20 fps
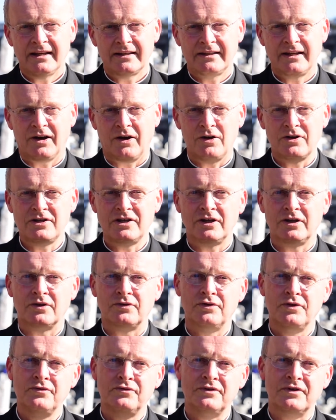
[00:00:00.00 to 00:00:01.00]
Der heutige
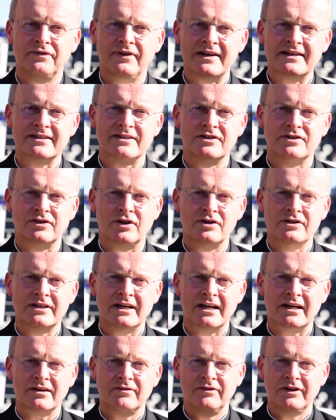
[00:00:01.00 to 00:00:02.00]
fünfte
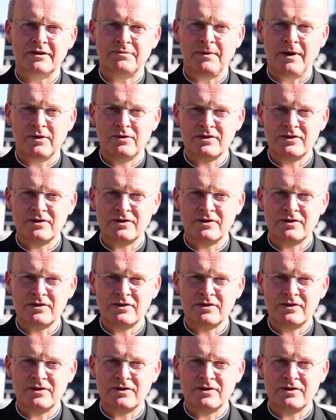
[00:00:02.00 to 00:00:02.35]
Fastensonntag wird bei